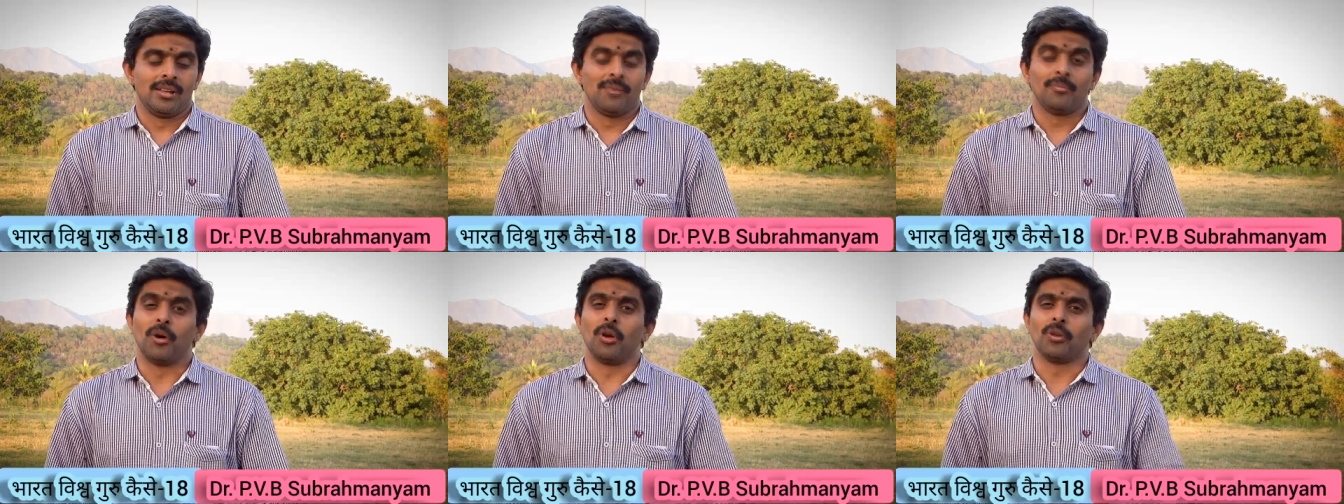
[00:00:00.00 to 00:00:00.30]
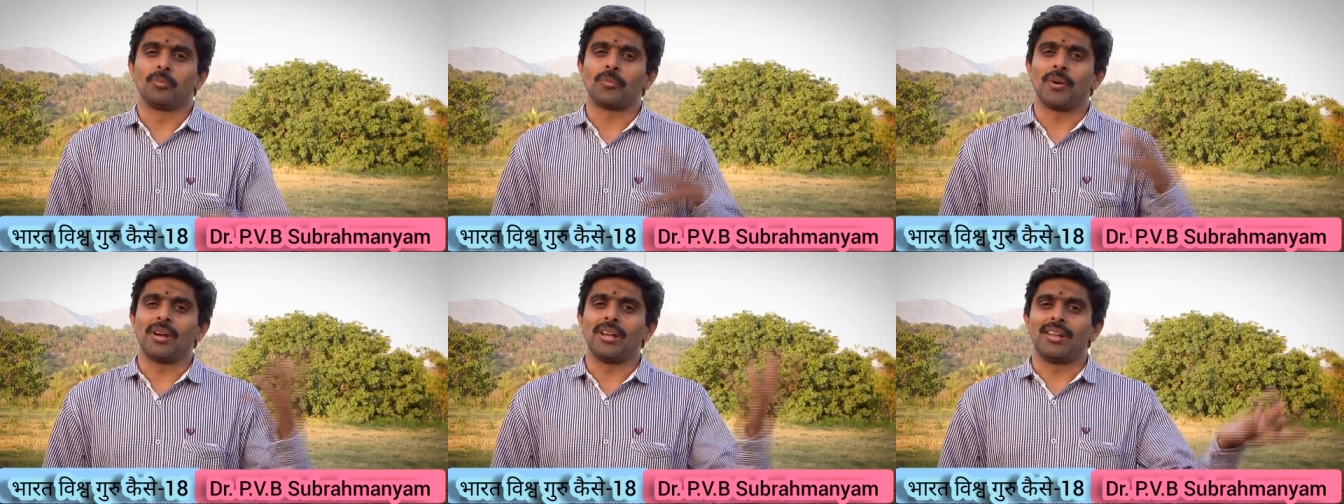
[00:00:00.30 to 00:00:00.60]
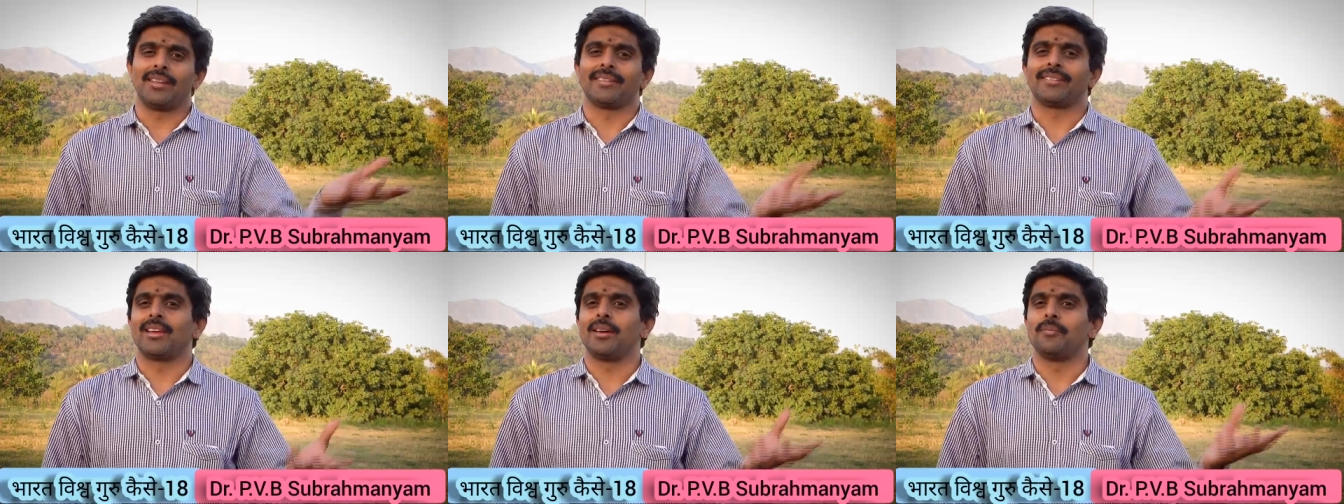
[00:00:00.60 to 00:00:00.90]
बहुत
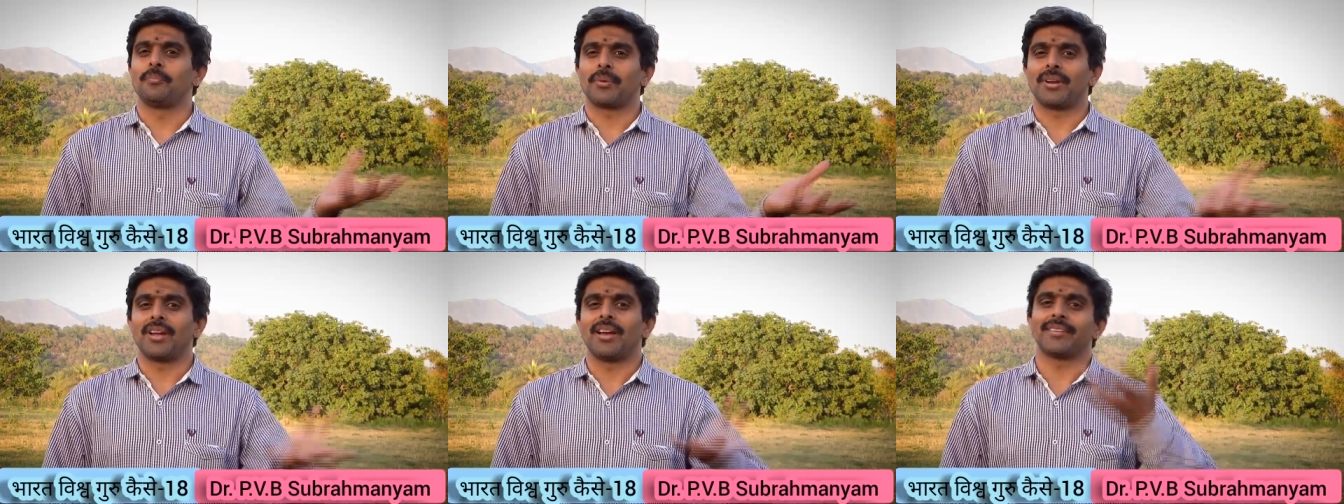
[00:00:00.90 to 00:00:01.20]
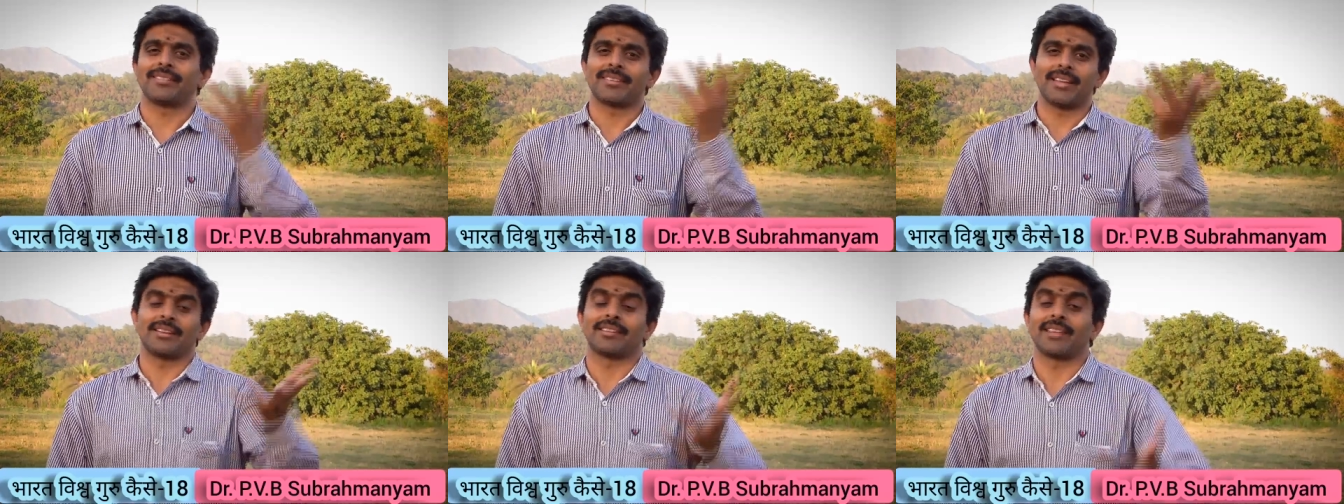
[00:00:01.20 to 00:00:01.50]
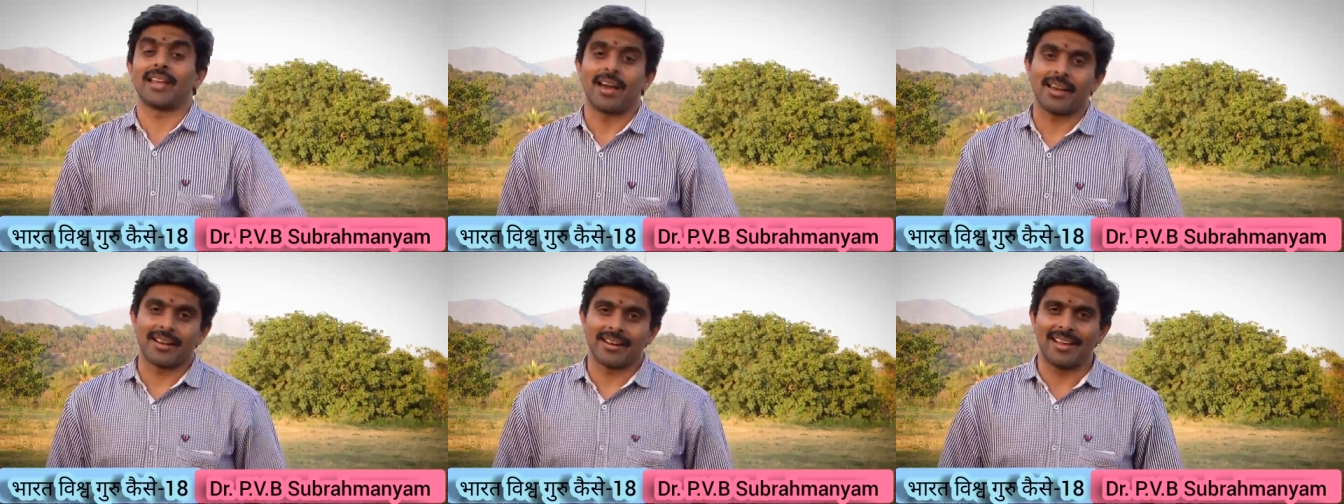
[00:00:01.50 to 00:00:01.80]
पहले से हम प्रयास
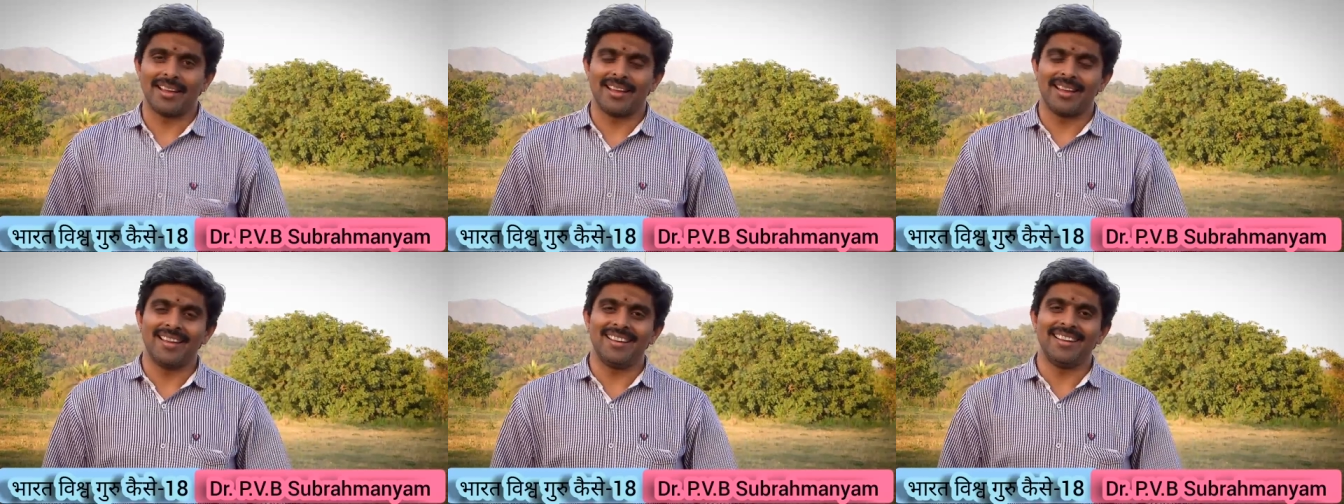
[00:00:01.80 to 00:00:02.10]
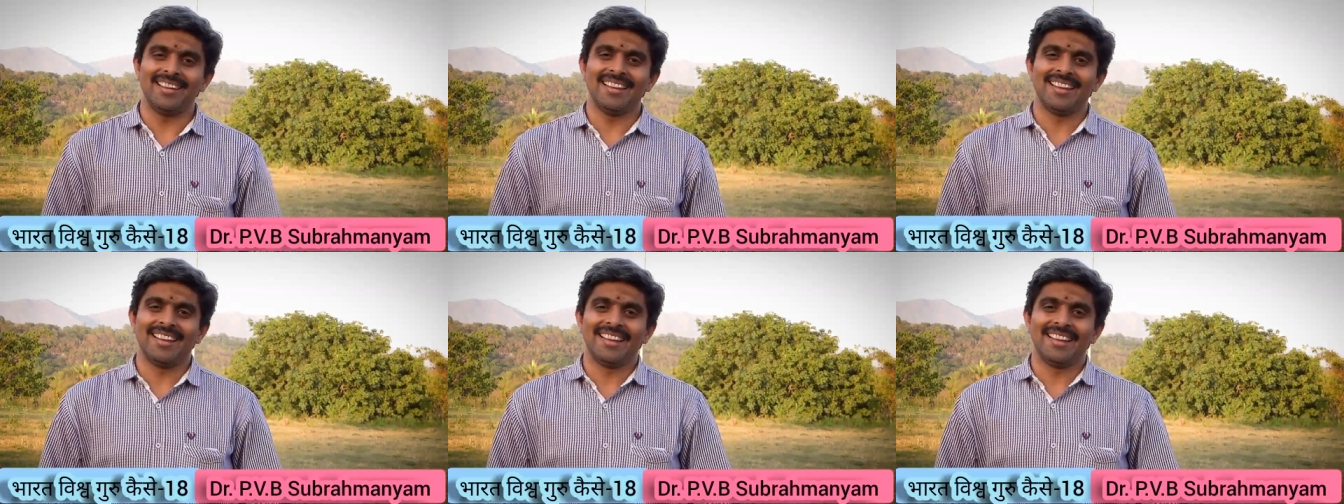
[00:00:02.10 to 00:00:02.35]
करते आ रहे हैं